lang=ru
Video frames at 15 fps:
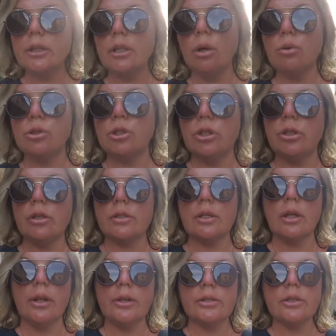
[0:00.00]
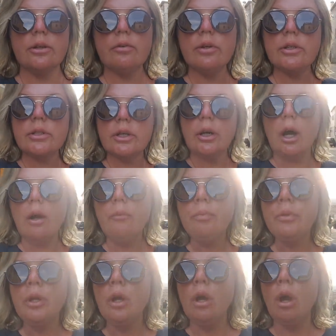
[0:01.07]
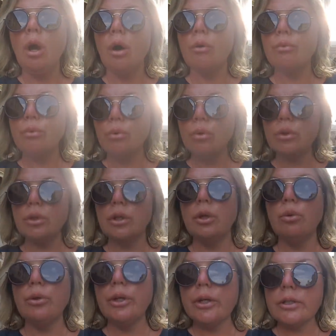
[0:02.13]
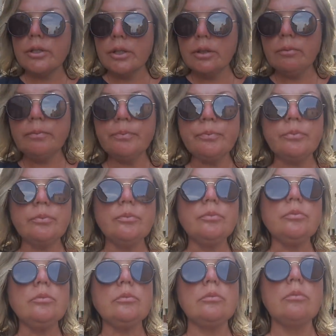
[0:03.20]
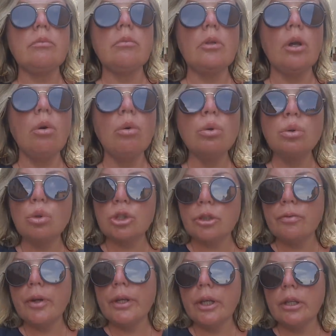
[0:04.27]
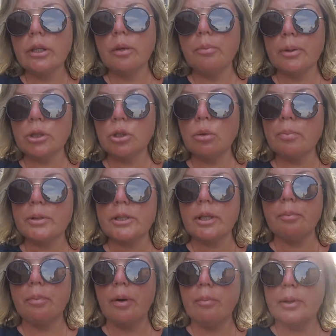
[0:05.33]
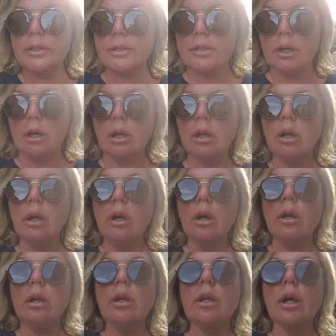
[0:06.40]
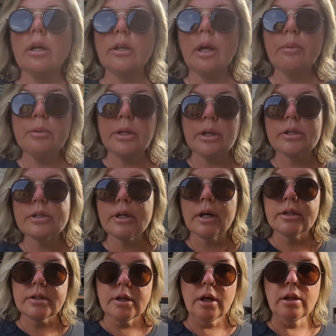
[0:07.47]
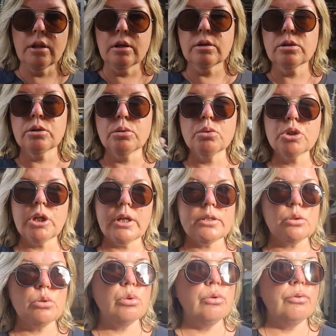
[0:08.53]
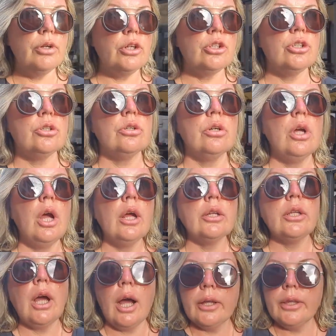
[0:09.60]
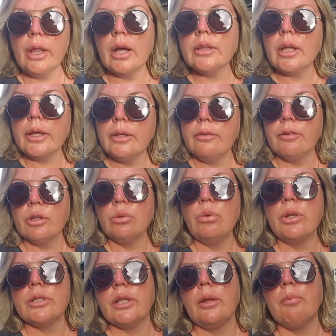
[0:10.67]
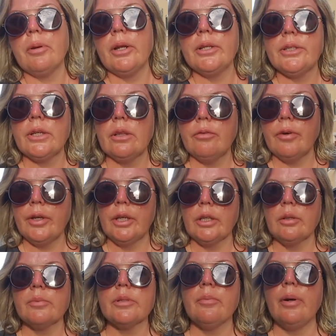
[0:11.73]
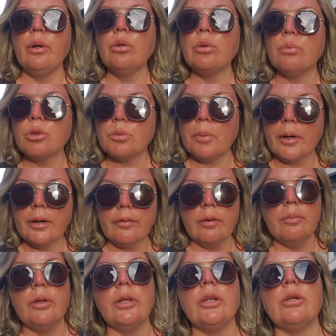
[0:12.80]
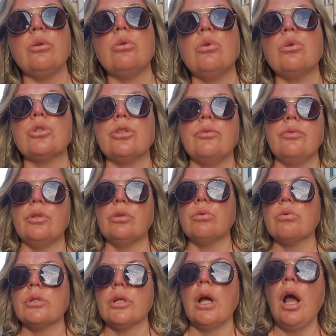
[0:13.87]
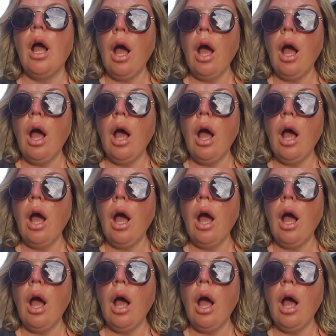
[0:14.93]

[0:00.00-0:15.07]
она учительница английского языка. Вот. И у них сын, он тоже военный, пошел по стопам отца. И она мне рассказала ужасную вещь, да, она, она не вернулись, она прилетела военным самолетом, уж пока в Америке, но должен вернуться.